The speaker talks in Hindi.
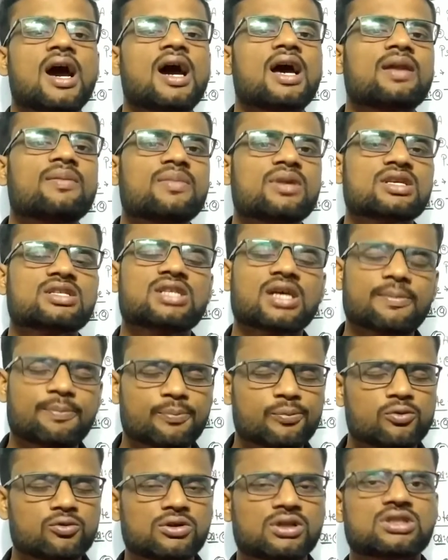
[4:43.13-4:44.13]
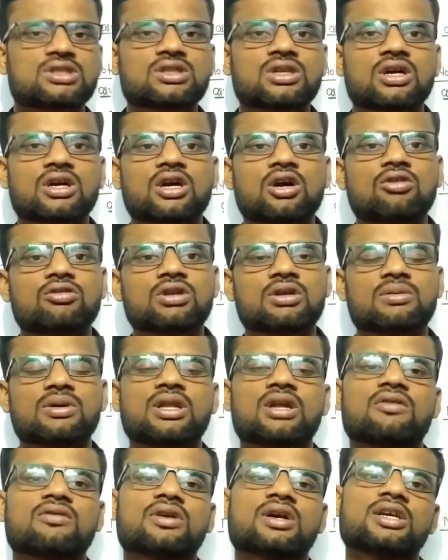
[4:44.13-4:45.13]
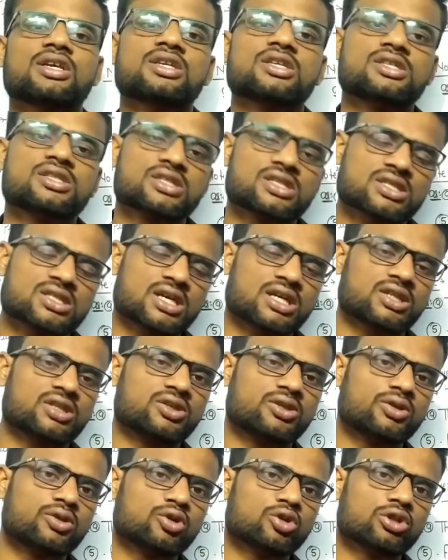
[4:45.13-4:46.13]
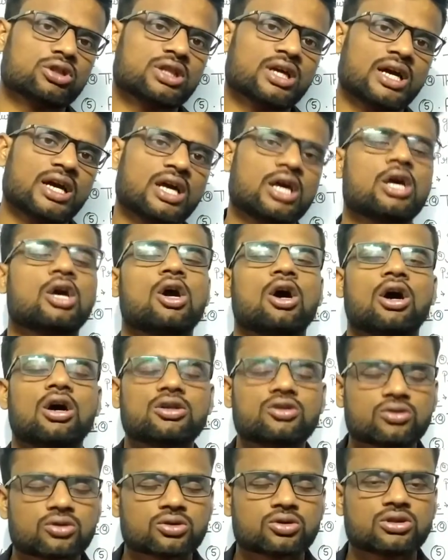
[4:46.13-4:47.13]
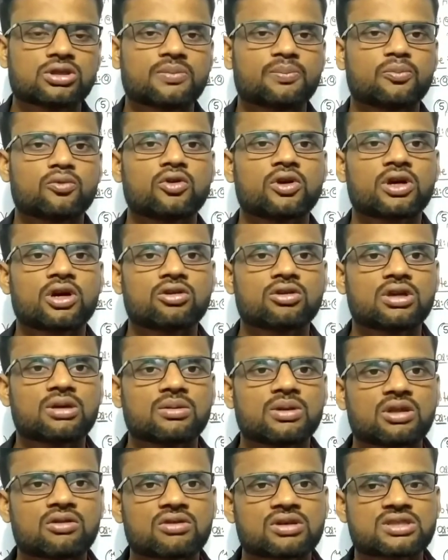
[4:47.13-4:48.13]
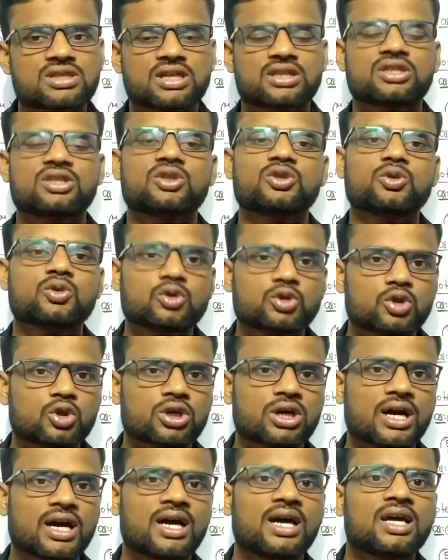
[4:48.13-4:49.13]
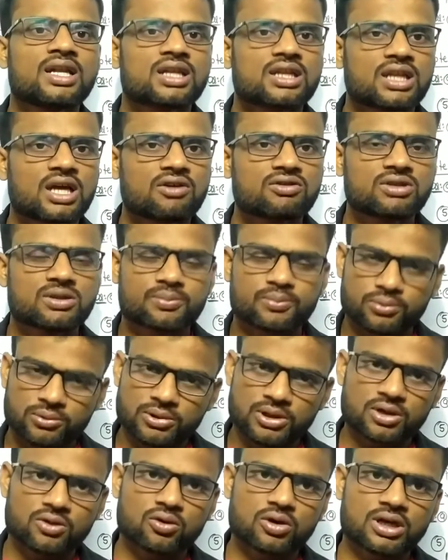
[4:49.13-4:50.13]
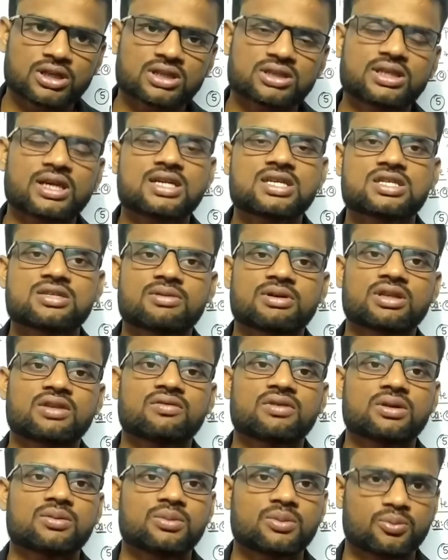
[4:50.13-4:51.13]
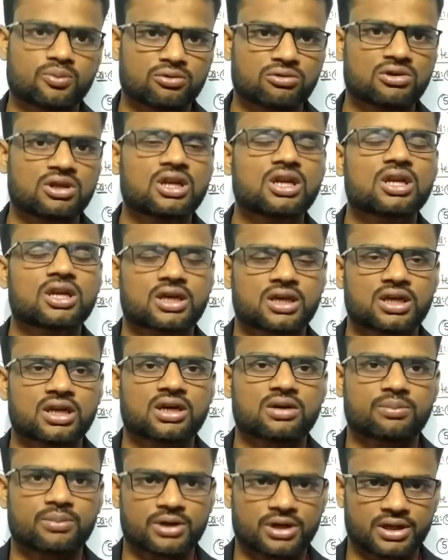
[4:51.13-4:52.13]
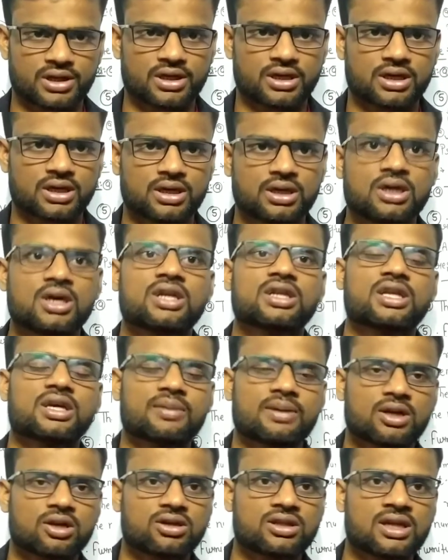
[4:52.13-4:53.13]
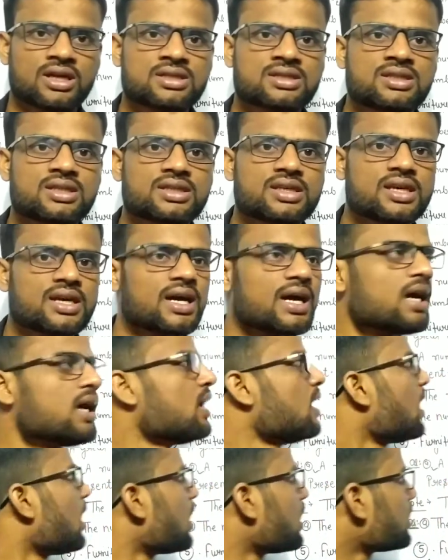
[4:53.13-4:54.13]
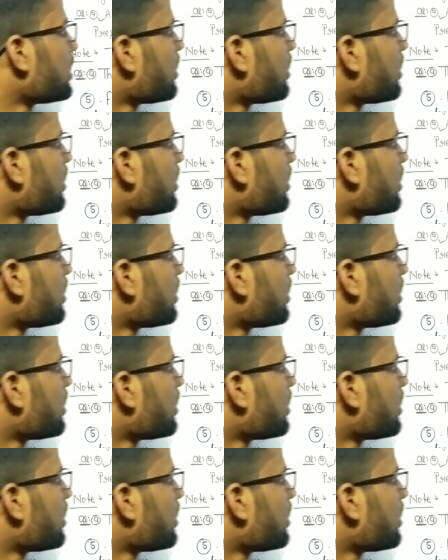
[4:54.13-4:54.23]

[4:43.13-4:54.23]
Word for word: हर हमेशा पुलर काउंटेबल नाउन का ही इसके साथ यूज होता है और दोस्तों जब पुलर काउंटेबल नाउन का साथ यूज होगा तो नाउन जब पुलर होगा तो जाहिर सी बात है भी पुलर रखना पड़ेगा तो एक बार और ध्यान से देखिएगा अ